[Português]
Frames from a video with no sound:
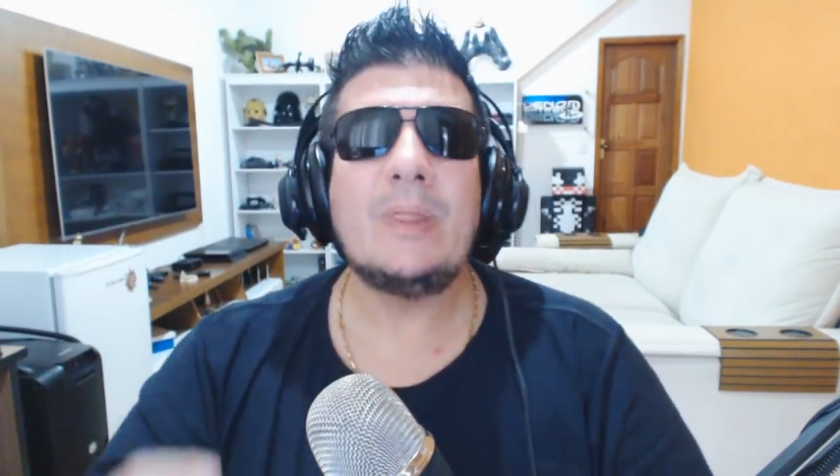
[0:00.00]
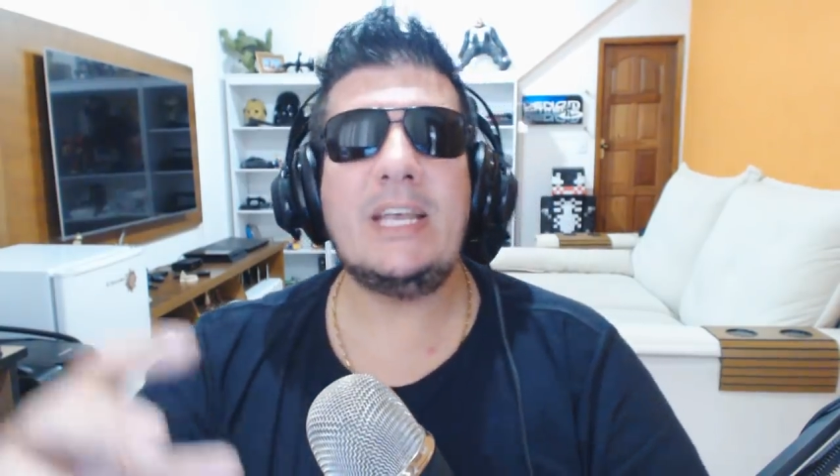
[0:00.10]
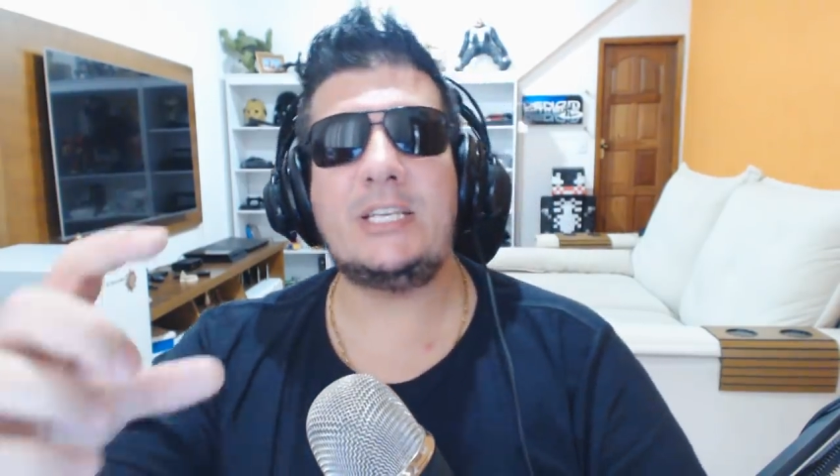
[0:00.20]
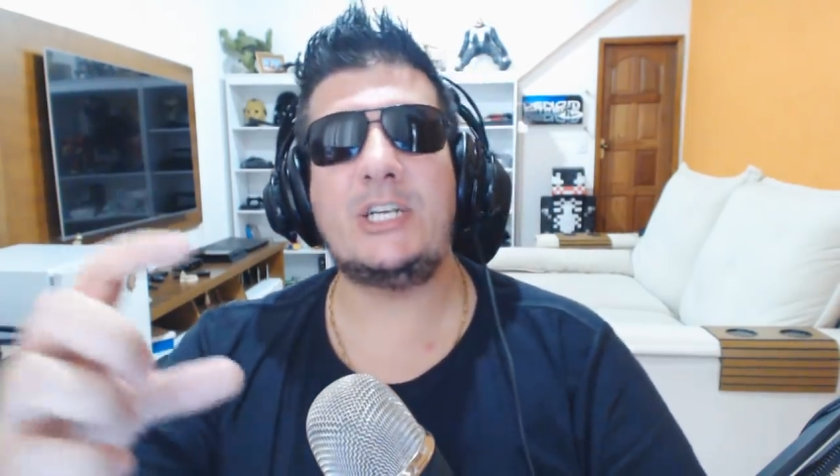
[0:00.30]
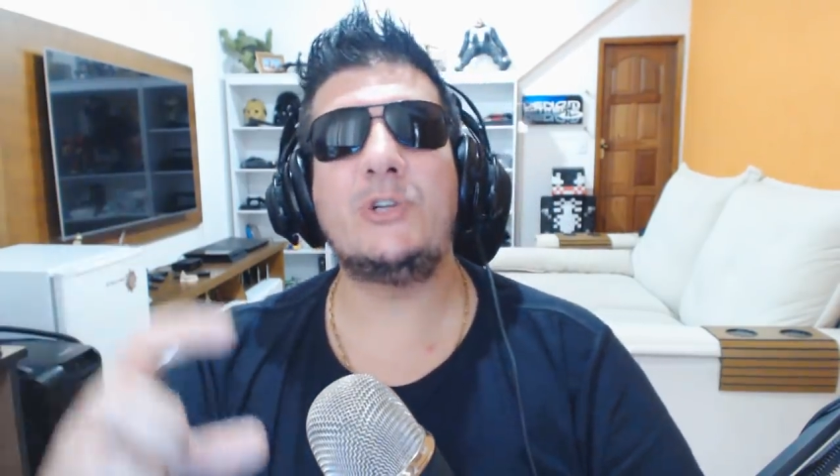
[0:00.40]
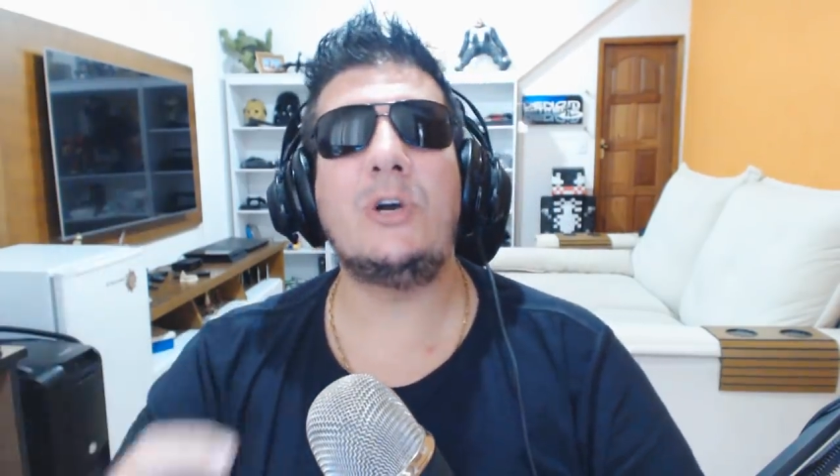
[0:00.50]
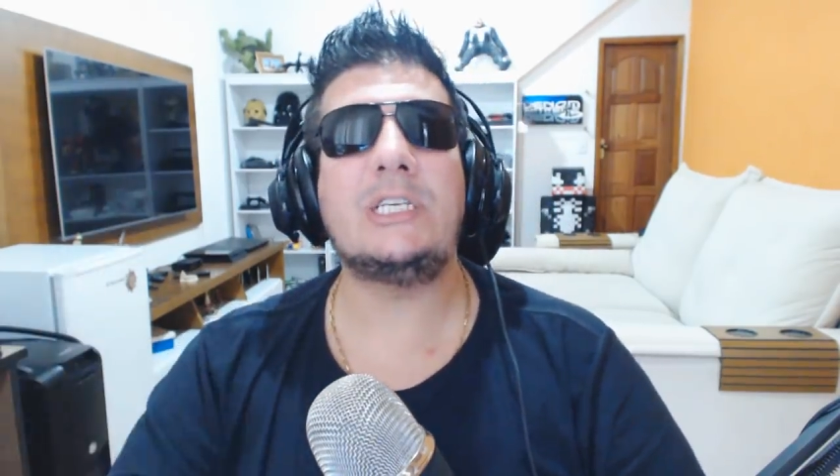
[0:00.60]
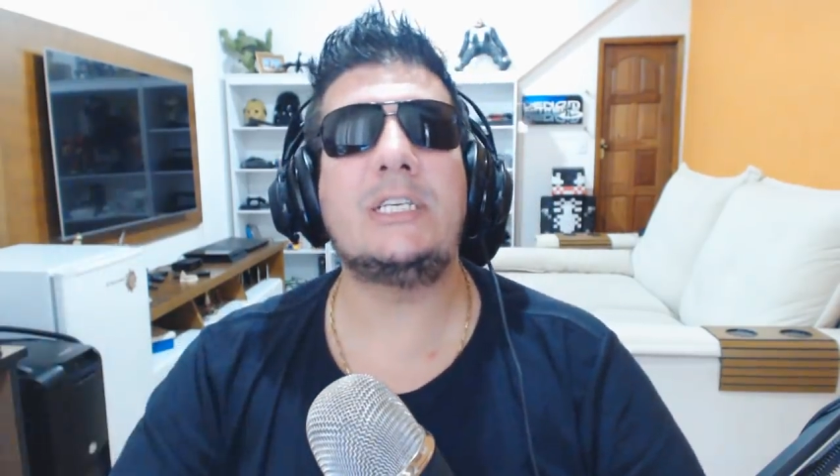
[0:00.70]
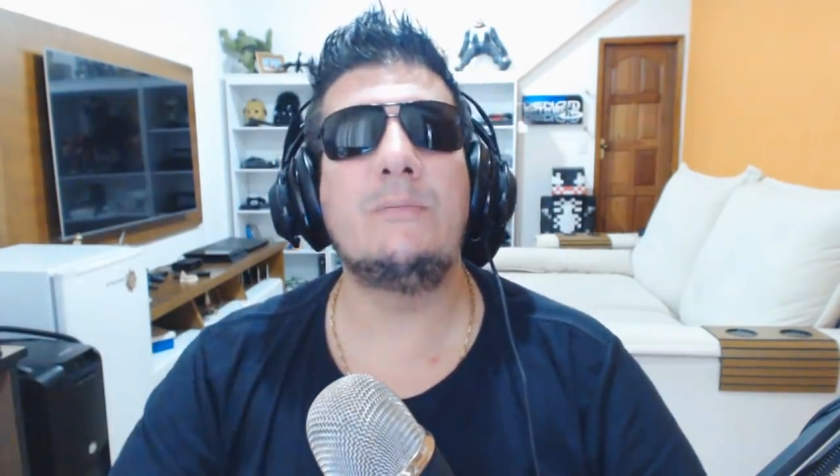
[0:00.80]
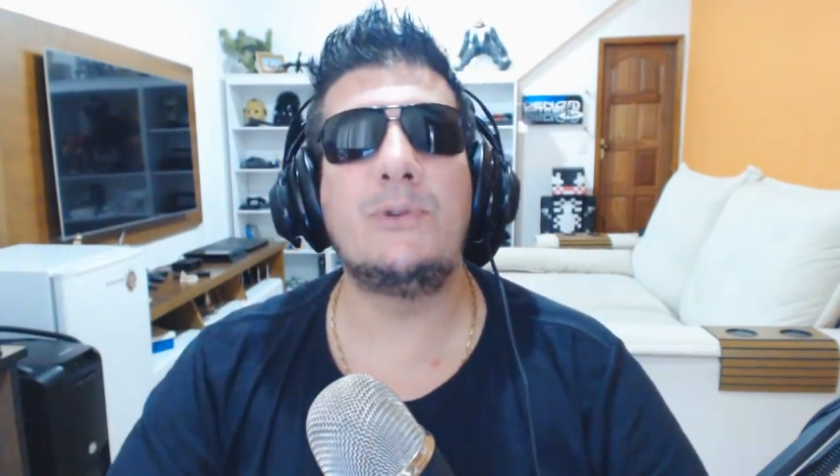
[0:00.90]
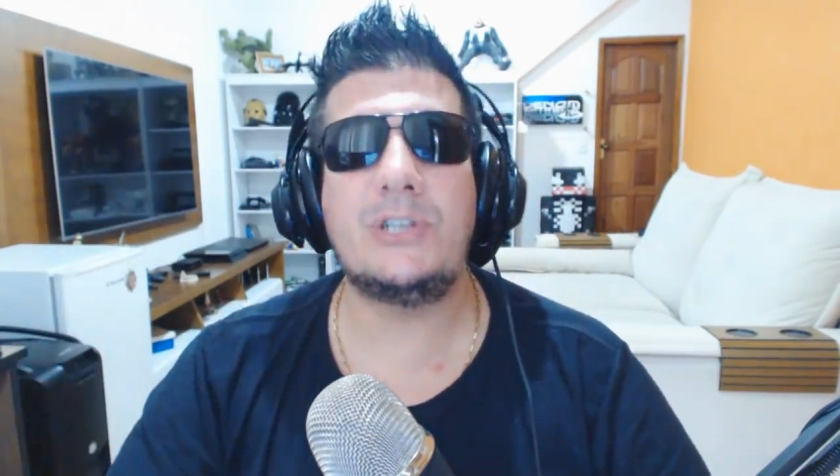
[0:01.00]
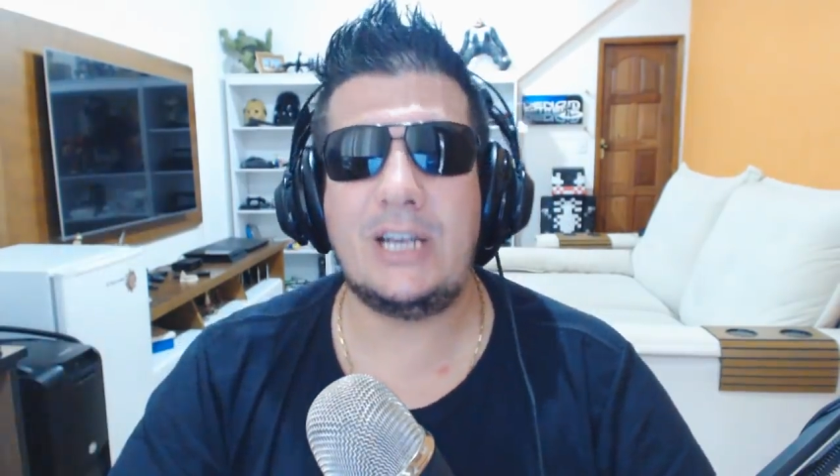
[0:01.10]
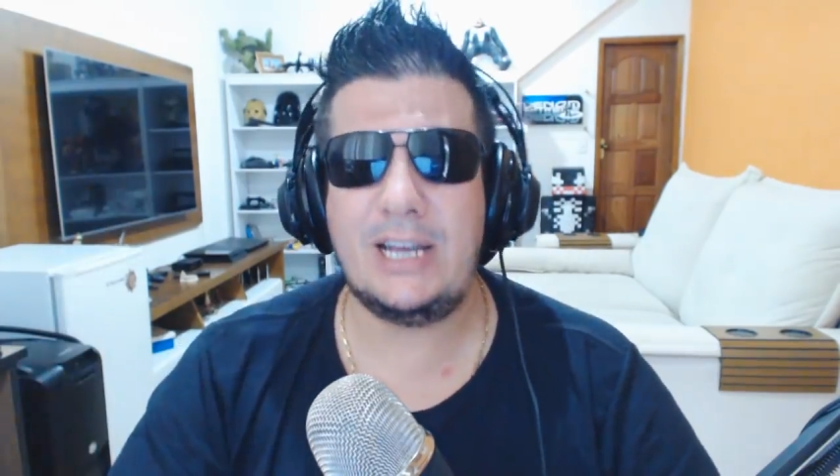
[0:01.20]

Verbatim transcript: E esses dois símbolos,